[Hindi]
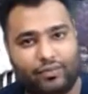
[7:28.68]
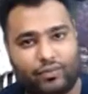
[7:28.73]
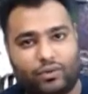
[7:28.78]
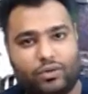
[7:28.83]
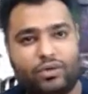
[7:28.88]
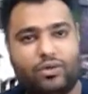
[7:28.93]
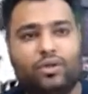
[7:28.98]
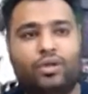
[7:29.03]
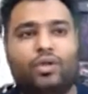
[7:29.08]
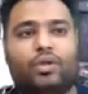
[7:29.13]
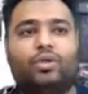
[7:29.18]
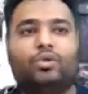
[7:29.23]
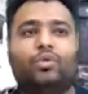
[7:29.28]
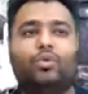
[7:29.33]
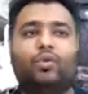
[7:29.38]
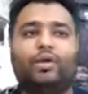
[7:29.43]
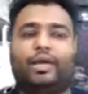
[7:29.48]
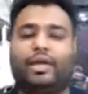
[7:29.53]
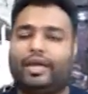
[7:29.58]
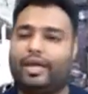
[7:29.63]
फुट
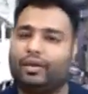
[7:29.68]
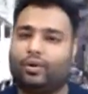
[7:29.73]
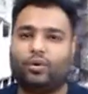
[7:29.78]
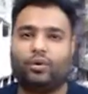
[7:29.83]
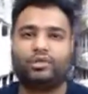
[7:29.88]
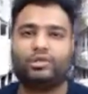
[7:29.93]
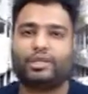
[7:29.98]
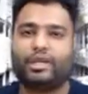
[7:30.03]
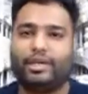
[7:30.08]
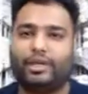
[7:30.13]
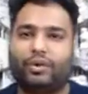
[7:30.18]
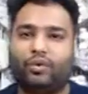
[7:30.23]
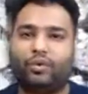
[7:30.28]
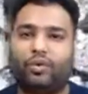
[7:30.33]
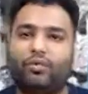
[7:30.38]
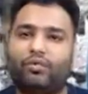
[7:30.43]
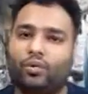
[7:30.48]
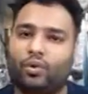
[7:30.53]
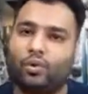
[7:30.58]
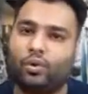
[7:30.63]
तो एक रोल चाहिए
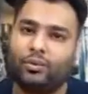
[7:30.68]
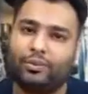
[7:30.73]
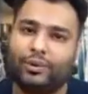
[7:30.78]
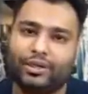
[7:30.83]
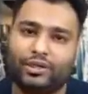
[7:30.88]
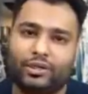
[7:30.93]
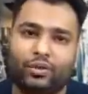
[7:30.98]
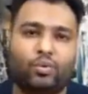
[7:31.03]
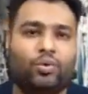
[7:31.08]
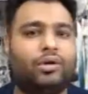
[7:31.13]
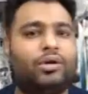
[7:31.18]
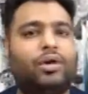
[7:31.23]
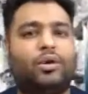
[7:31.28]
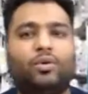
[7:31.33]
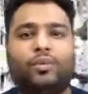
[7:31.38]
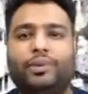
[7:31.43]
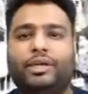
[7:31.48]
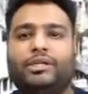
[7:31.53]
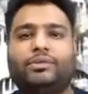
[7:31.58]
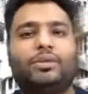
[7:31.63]
उनको वो रोल मैं टू हंड्रेड
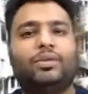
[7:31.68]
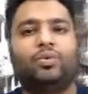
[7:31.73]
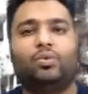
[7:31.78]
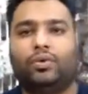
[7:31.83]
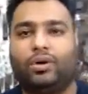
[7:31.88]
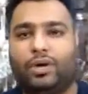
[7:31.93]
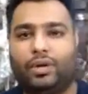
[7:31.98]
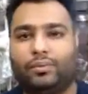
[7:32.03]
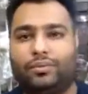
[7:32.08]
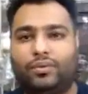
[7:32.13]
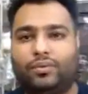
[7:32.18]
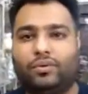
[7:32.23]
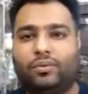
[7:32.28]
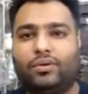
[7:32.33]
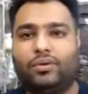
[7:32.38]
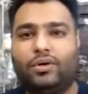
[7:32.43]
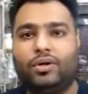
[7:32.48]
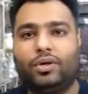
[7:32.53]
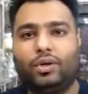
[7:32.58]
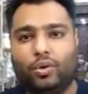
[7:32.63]
रुपीज़ में दूंगा आपको
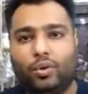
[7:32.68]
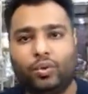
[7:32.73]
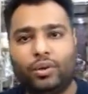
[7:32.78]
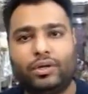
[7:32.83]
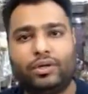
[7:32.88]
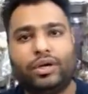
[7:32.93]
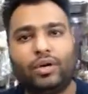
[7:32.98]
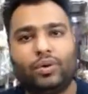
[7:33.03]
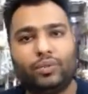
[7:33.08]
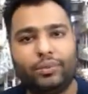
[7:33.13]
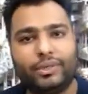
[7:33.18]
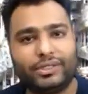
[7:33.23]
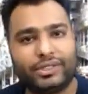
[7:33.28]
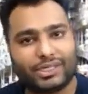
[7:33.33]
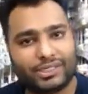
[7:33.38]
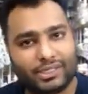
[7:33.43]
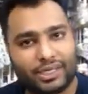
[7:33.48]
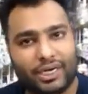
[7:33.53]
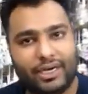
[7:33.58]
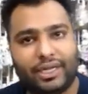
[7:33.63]
टू हंड्रेड रुपीज़ से
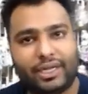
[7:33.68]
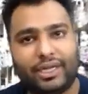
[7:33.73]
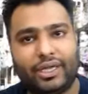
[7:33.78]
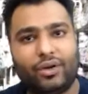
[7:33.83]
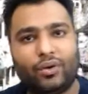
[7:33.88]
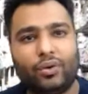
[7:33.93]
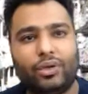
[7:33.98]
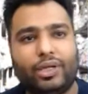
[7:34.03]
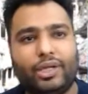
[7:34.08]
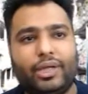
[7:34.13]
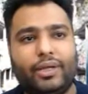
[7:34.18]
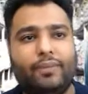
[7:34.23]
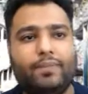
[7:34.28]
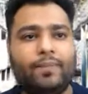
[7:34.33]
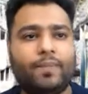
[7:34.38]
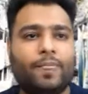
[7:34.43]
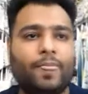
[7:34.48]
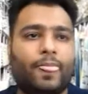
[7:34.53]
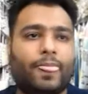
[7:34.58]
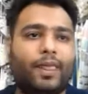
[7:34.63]
स्टार्टिंग है रोल की
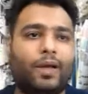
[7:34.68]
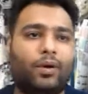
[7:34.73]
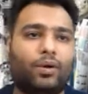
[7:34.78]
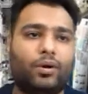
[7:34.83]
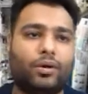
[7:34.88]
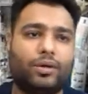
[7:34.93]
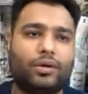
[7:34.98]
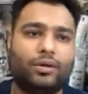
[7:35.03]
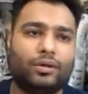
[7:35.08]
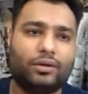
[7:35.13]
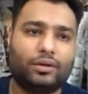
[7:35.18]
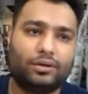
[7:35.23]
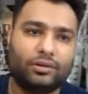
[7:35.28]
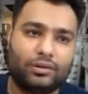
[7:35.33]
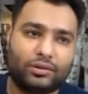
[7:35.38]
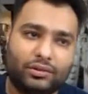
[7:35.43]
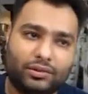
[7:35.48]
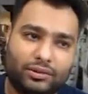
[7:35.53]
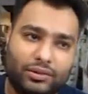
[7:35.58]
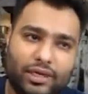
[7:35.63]
और
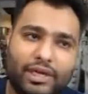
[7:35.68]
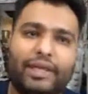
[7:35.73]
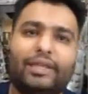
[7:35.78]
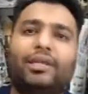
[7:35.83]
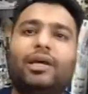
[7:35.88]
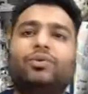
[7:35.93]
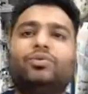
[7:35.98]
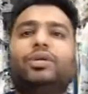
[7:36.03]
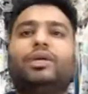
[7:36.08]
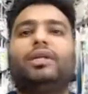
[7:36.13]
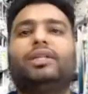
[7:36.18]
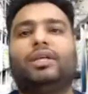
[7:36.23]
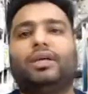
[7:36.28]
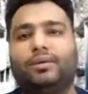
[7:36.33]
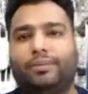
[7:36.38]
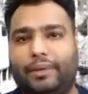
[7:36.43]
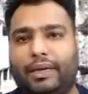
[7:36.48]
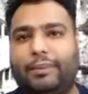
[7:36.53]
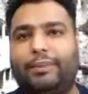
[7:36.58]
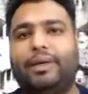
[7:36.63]
थ्री थाउजेंड तक
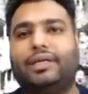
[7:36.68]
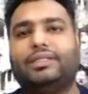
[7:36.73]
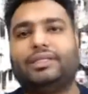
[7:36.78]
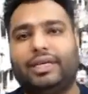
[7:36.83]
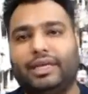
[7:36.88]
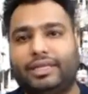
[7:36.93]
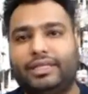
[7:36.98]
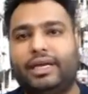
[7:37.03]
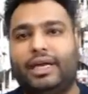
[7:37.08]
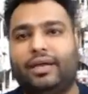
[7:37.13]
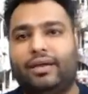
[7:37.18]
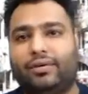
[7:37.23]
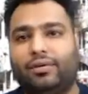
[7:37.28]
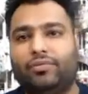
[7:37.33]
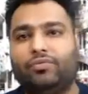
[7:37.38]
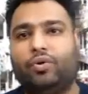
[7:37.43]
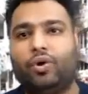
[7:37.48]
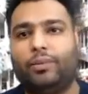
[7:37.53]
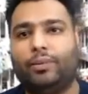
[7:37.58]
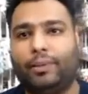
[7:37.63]
मेरे पास रेंज है
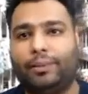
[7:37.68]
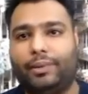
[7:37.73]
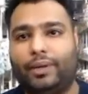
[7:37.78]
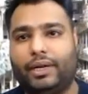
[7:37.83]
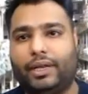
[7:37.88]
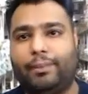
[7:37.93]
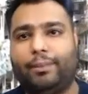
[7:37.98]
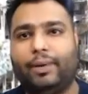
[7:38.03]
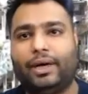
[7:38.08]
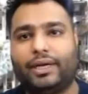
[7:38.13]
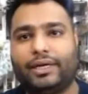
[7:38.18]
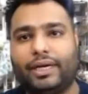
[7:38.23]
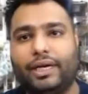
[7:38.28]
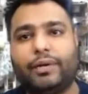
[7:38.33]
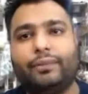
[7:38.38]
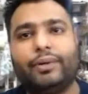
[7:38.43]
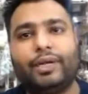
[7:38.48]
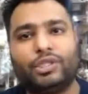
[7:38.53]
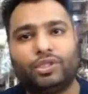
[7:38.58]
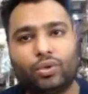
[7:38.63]
वॉल पेपर की
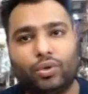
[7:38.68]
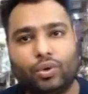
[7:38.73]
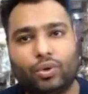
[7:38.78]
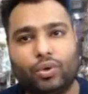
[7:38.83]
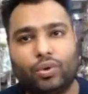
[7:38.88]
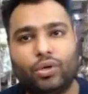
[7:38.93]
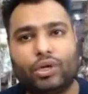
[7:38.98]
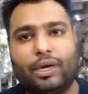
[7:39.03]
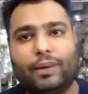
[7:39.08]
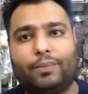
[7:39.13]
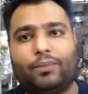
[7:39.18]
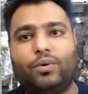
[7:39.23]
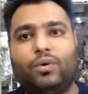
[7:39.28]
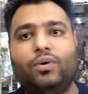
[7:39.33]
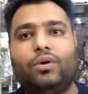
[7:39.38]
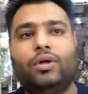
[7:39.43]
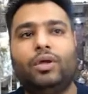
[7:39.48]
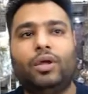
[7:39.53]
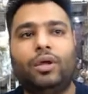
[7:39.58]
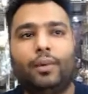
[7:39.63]
मार्केट में जो रोल
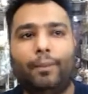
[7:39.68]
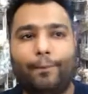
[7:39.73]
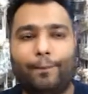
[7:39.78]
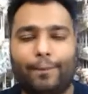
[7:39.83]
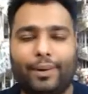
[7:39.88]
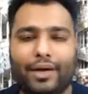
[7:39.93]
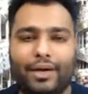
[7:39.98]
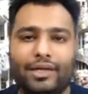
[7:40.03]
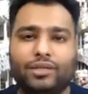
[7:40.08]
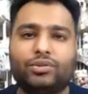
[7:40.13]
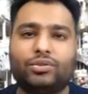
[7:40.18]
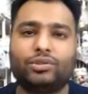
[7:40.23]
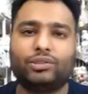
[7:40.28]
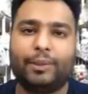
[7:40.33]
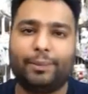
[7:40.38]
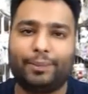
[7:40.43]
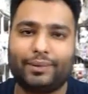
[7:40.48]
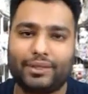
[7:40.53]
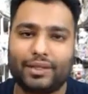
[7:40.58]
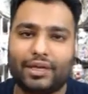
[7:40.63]
आपको बारह सौ
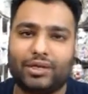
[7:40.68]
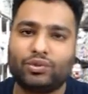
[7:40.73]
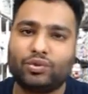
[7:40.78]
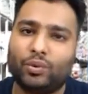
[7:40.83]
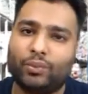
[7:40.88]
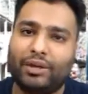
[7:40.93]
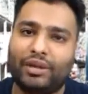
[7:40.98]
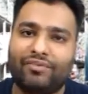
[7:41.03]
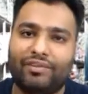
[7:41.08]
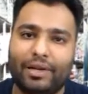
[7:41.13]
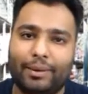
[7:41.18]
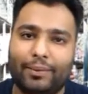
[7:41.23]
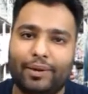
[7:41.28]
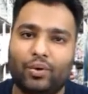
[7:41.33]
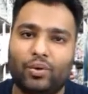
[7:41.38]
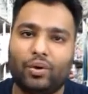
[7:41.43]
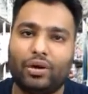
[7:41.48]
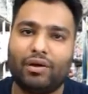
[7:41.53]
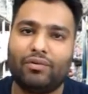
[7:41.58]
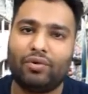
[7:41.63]
से पंद्रह सौ में
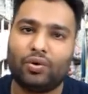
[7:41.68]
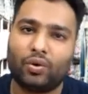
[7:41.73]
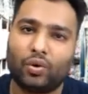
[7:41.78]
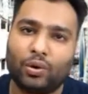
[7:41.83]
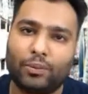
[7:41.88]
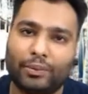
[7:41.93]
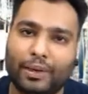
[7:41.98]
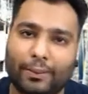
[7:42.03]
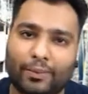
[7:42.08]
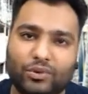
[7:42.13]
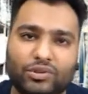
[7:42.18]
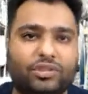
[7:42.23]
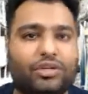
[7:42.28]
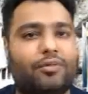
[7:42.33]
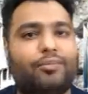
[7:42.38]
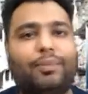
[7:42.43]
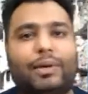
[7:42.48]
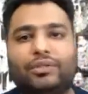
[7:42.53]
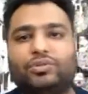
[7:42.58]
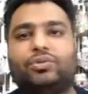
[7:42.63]
अवेलेबल होगा वो रोल मैं आपको
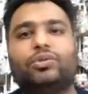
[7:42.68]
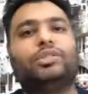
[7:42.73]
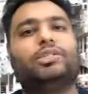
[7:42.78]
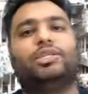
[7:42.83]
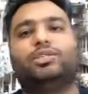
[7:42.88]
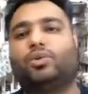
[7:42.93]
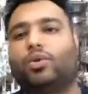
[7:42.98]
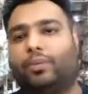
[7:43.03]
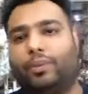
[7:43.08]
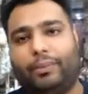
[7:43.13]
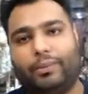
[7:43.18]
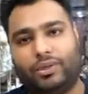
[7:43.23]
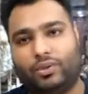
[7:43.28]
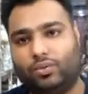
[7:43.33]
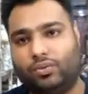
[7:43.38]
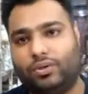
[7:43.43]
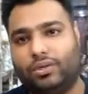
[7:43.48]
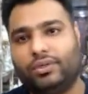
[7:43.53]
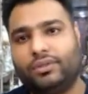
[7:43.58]
सिर्फ पाँच सौ से छः सौ रुपये में दूँ